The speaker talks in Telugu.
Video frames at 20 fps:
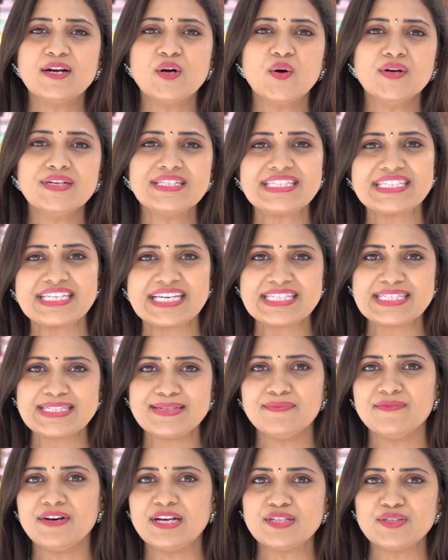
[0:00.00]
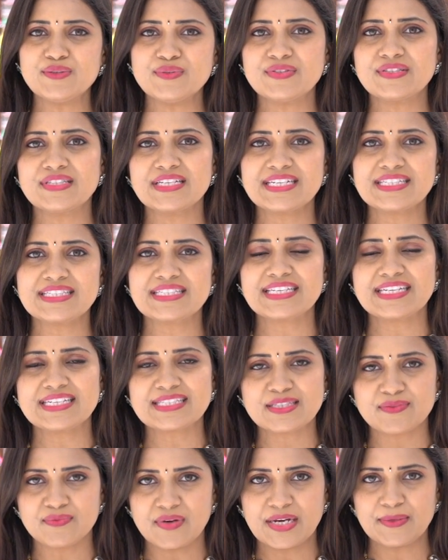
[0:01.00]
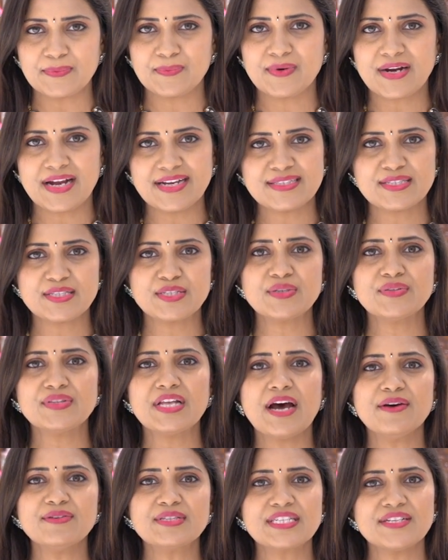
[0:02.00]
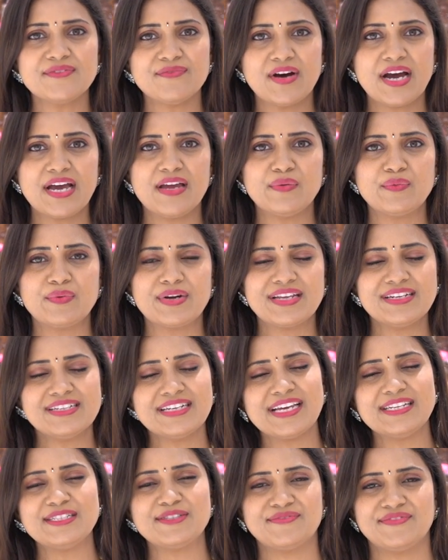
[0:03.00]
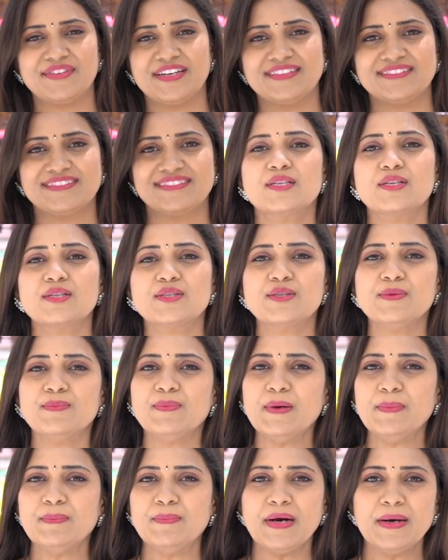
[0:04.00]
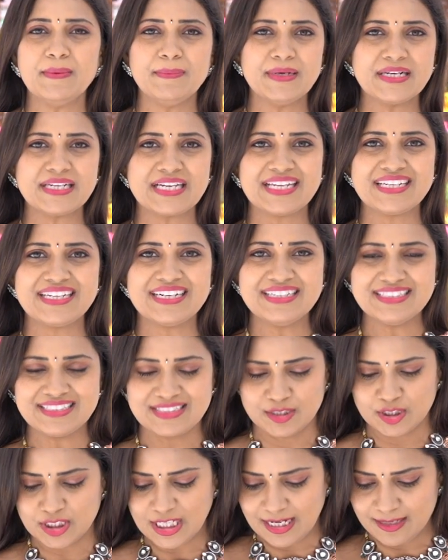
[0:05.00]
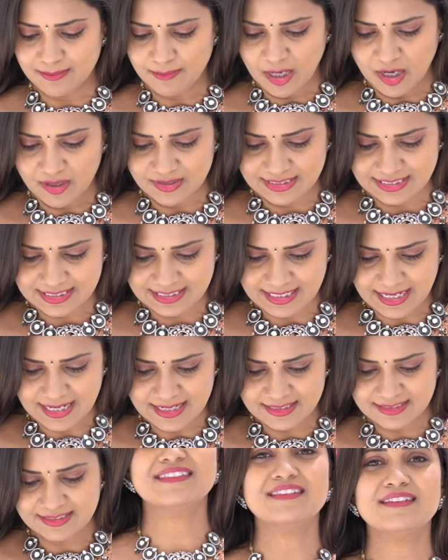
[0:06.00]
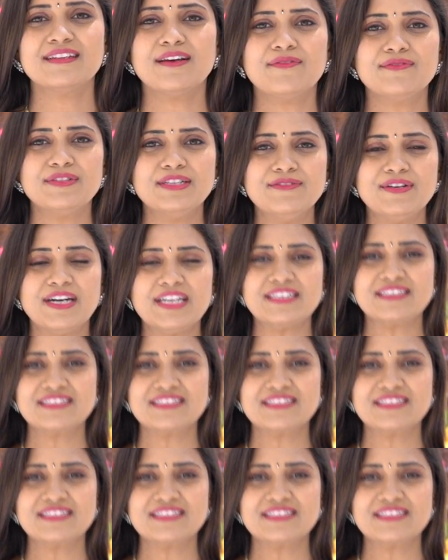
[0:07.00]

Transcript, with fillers: కోడ్ వన్ వన్ టూ టూ సిక్స్ సిక్స్ థౌసండ్ ఫైవ్ హండ్రెడ్ అండ్ price ఫైవ్ సో సూపర్ పర్పుల్ కలర్ చాలా బాగుంది కదా లవ్లీ వన్